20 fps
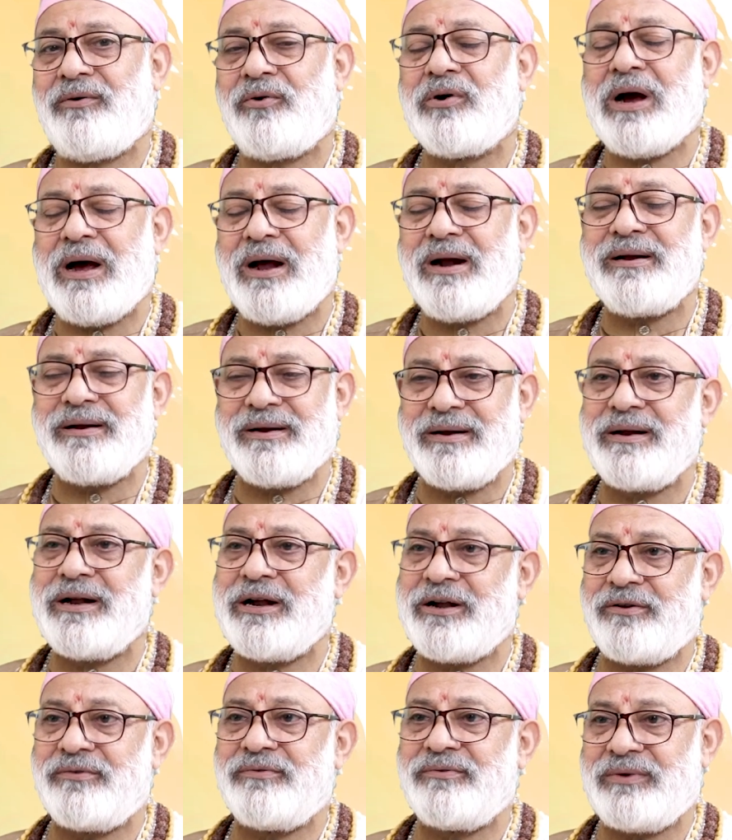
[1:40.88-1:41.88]
ఒక
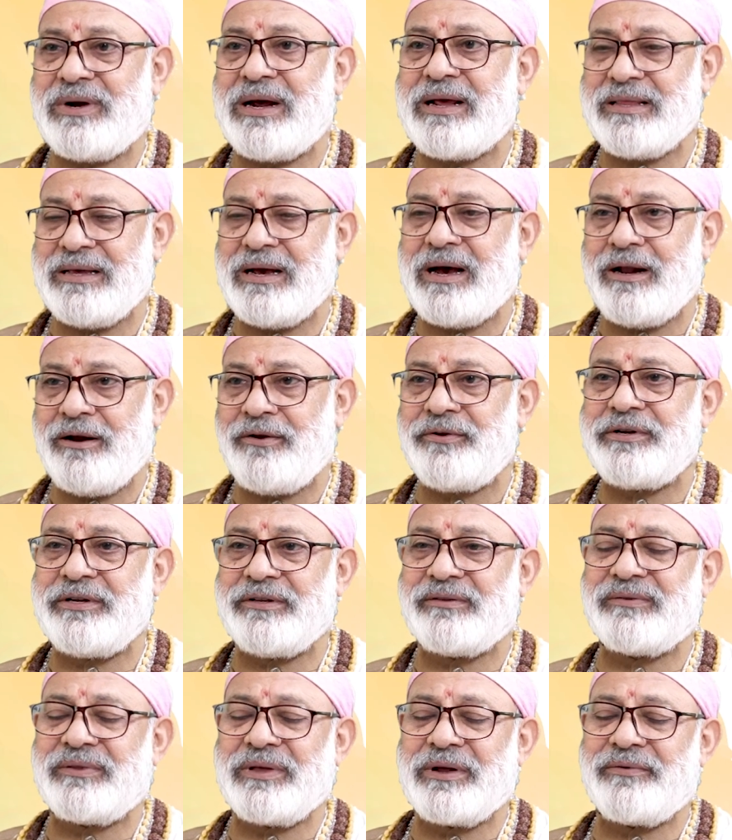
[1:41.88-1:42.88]
ఆల్టర్నేటివ్ అది
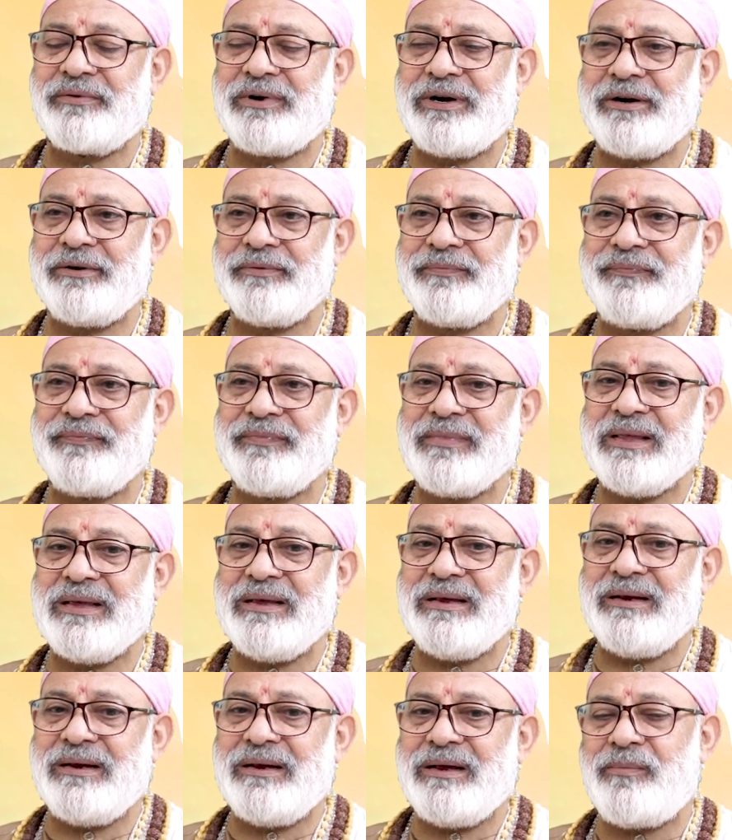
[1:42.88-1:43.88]
ఆలోచిస్తారు వాళ్ళు
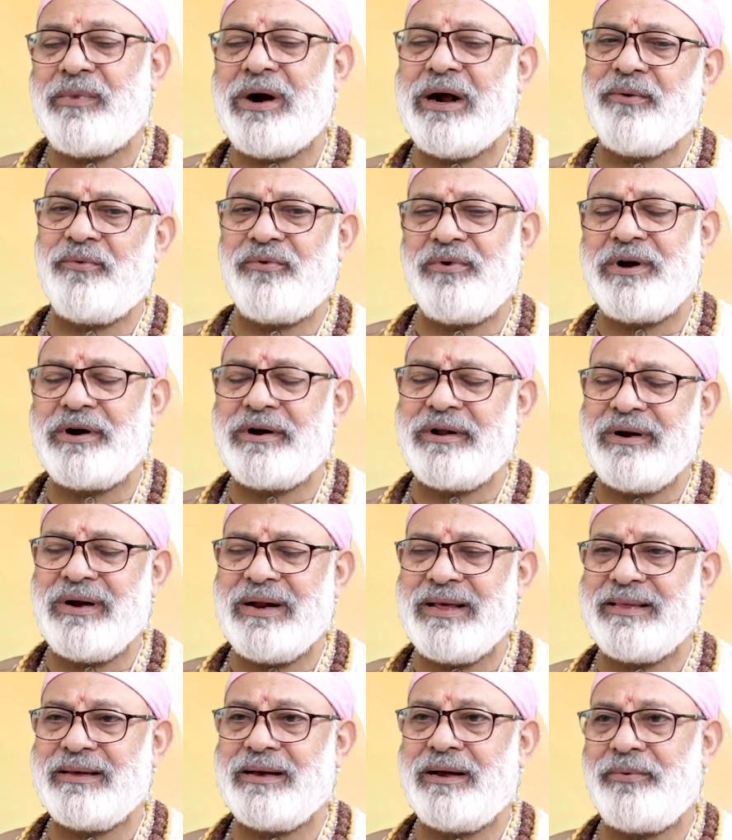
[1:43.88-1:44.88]
మనం ఉండటం
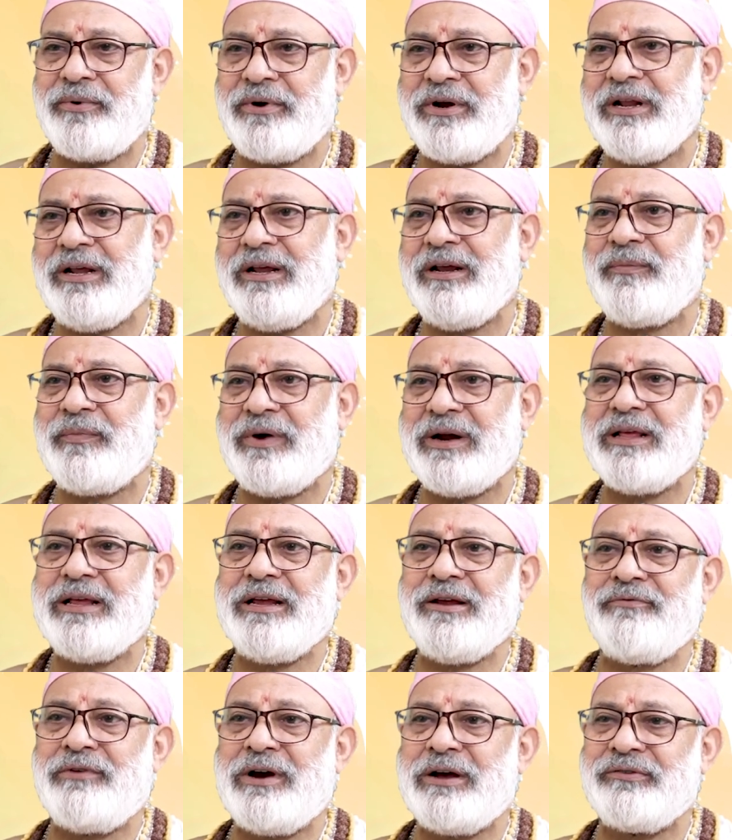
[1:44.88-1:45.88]
లేదు కాబట్టి
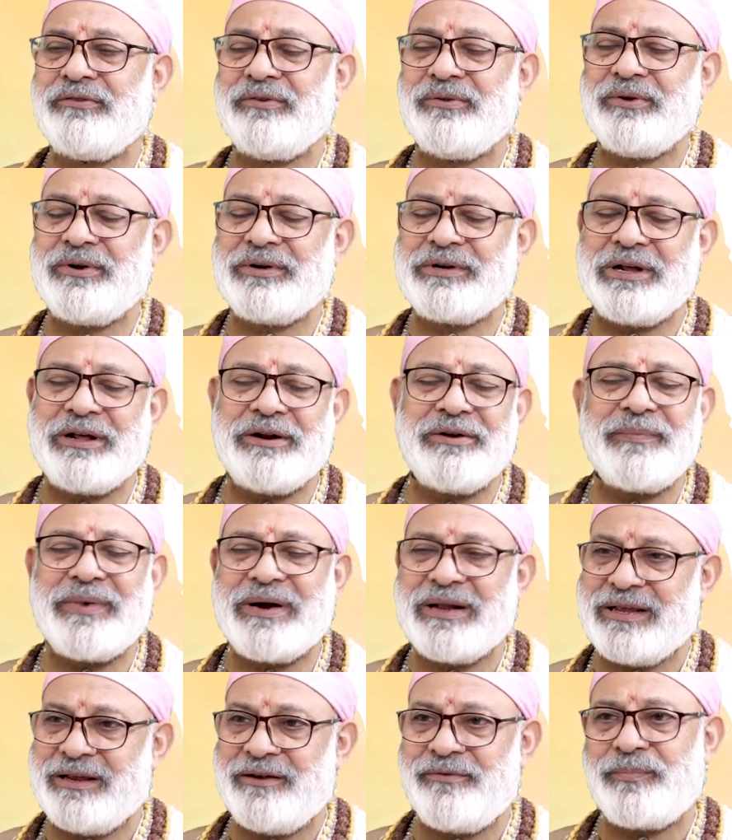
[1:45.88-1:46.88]
మనకి వాస్తు దోషాలు
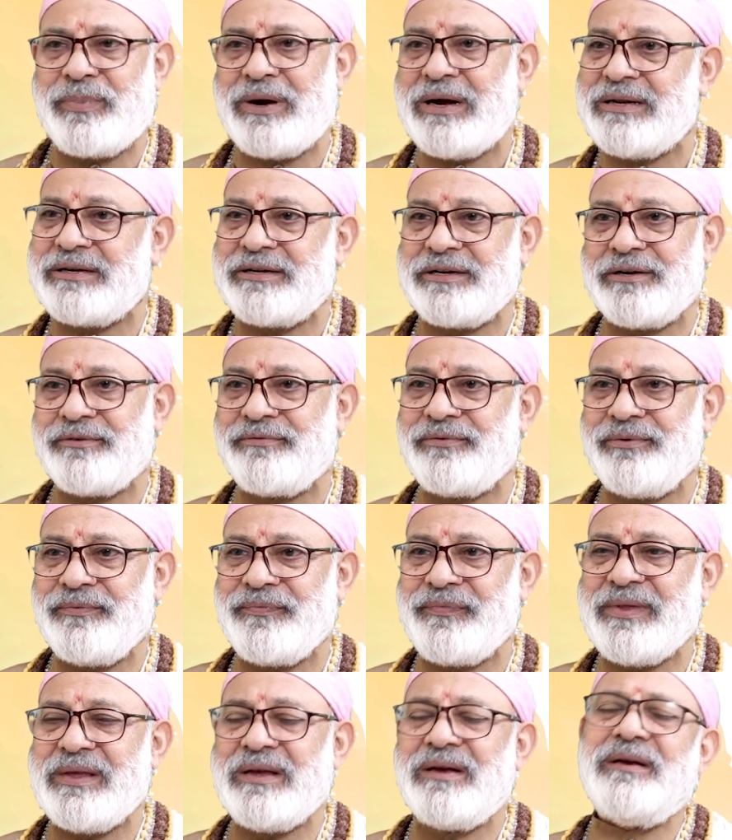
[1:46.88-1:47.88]
మనకేం పనిచేయవు
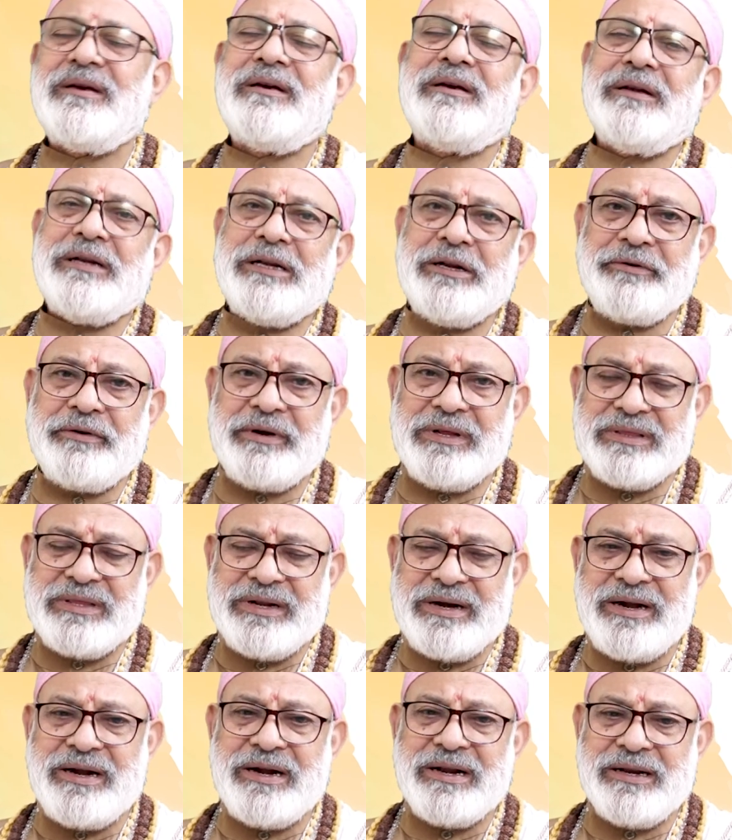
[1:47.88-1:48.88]
ఎవరైతే
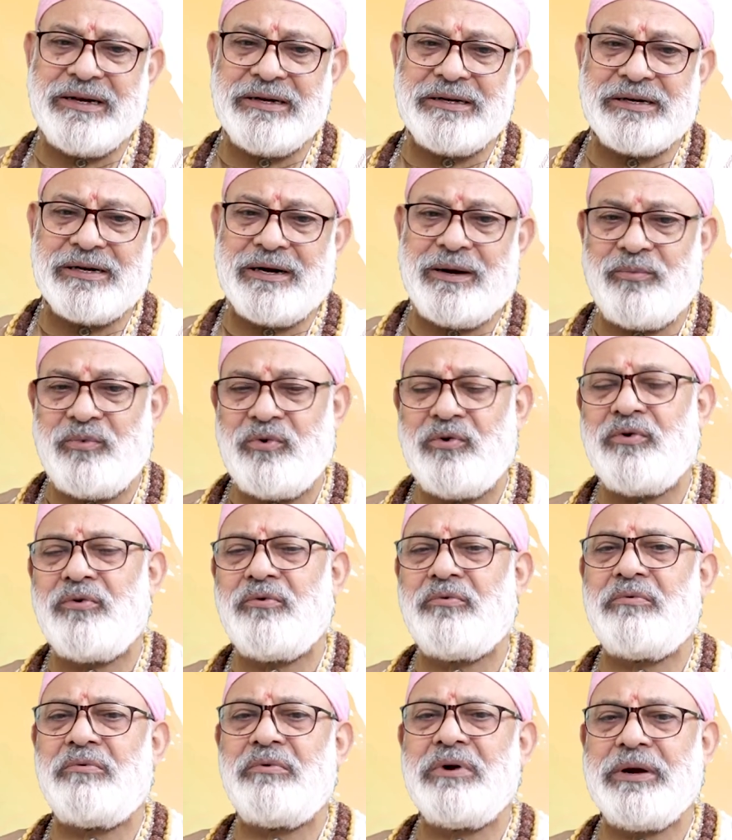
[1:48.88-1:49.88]
రెంట్కి ఇచ్చామో
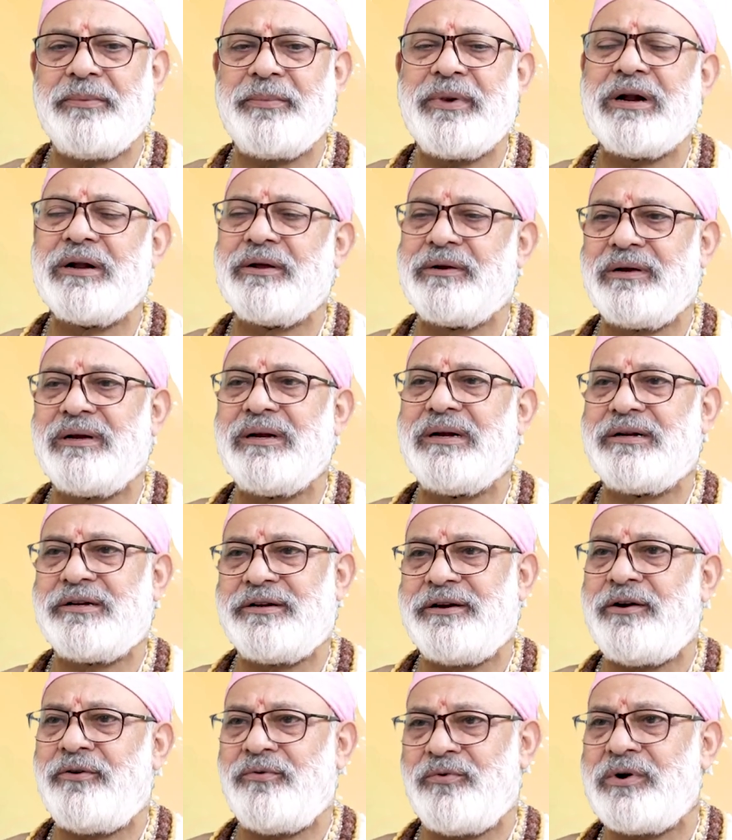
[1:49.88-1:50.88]
ఏమన్నా
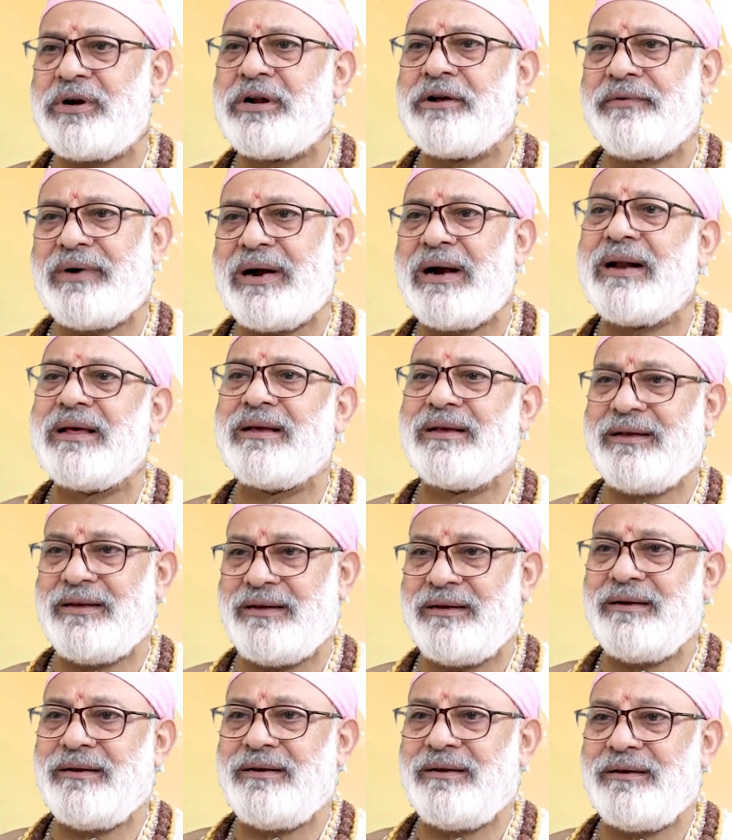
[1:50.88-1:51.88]
చెడు ఉంటే వాళ్ళకి
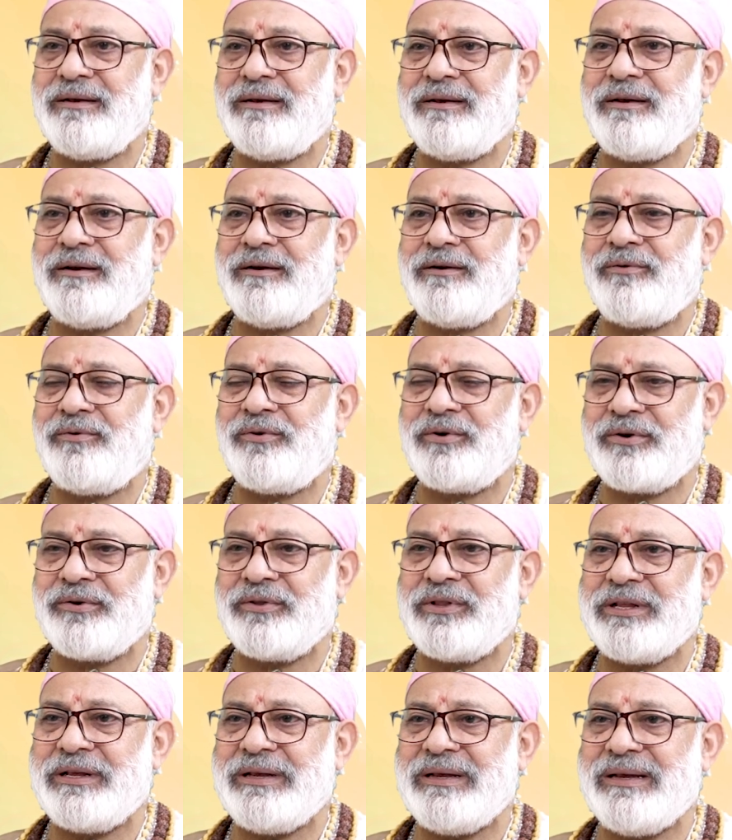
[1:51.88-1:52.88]

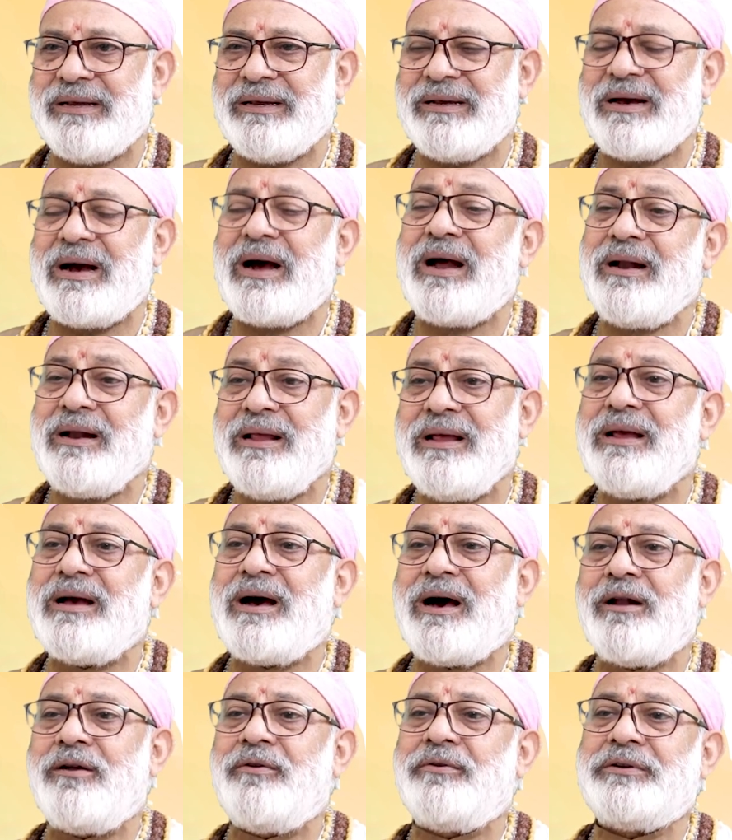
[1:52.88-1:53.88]
ఉంటుంది అని
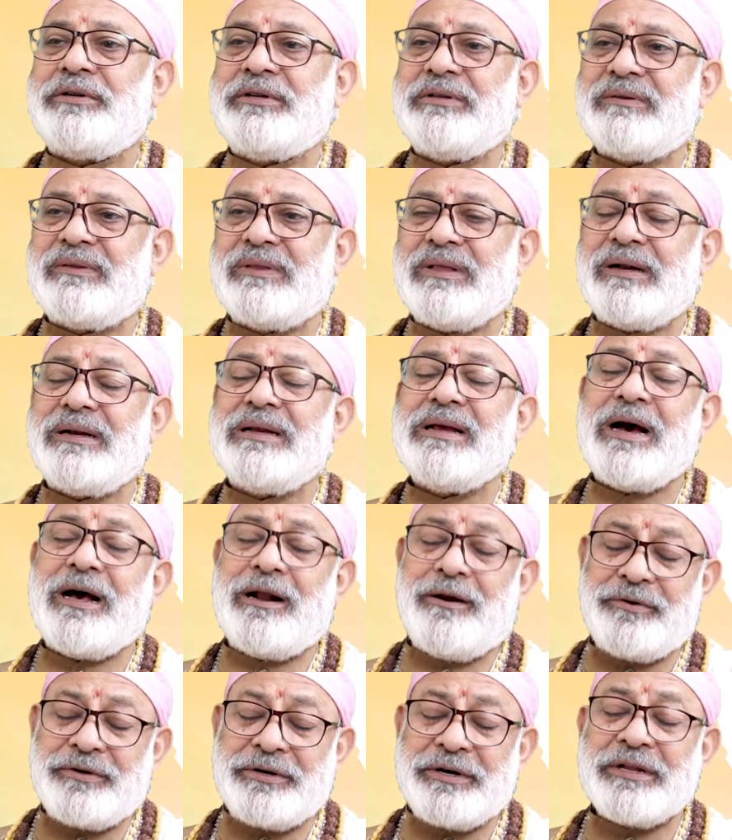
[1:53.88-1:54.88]
ఆలోచిస్తారు ఈ
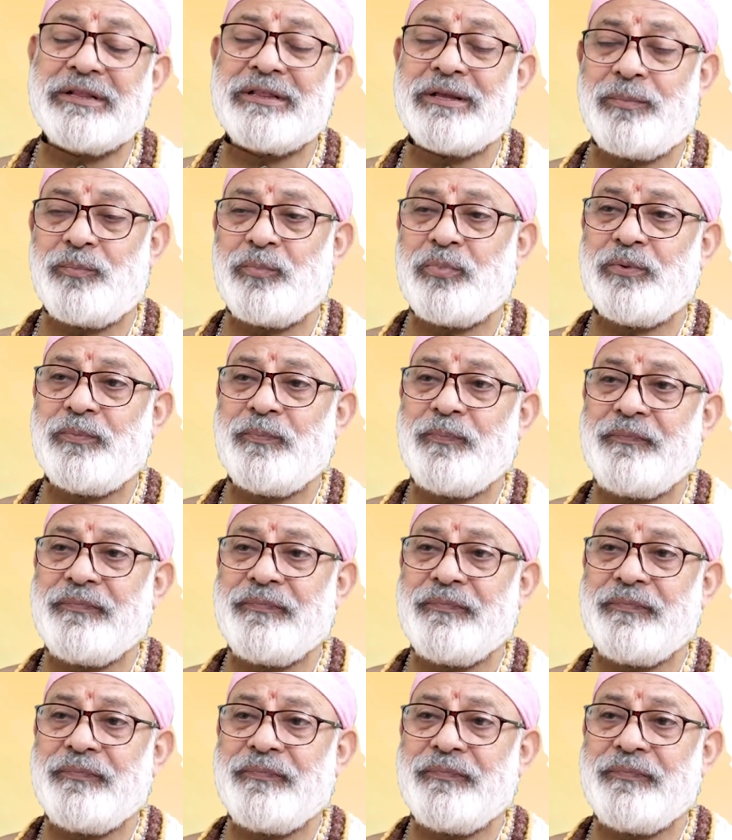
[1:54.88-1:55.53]
ఆలోచన తప్పు